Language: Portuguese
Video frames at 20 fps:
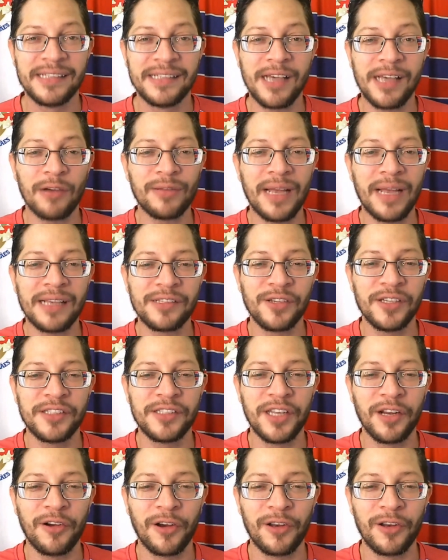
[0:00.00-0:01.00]
Saudações
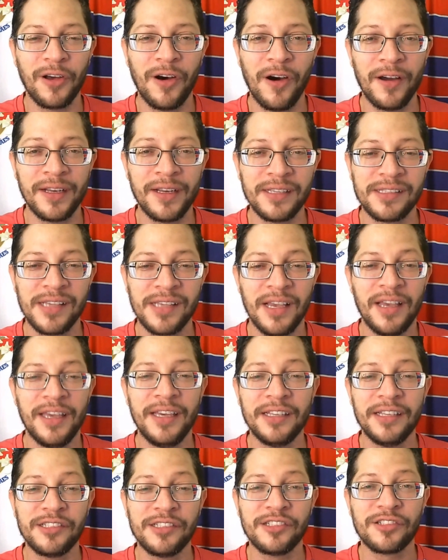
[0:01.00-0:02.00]
tricolores
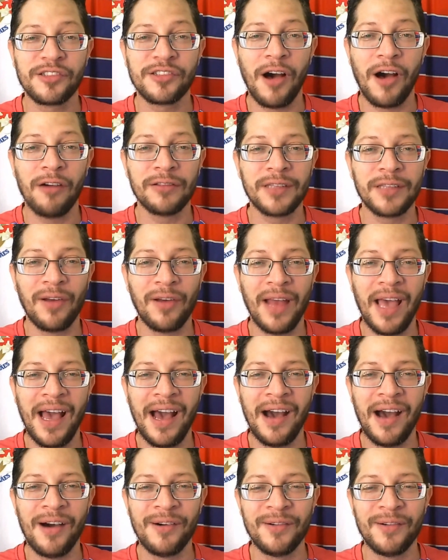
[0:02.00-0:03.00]
e solta o
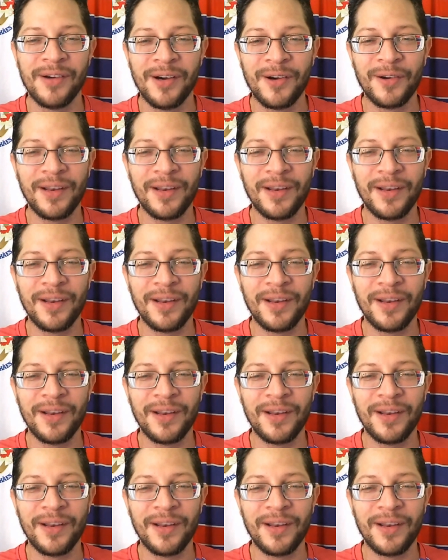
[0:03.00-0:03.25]
leão!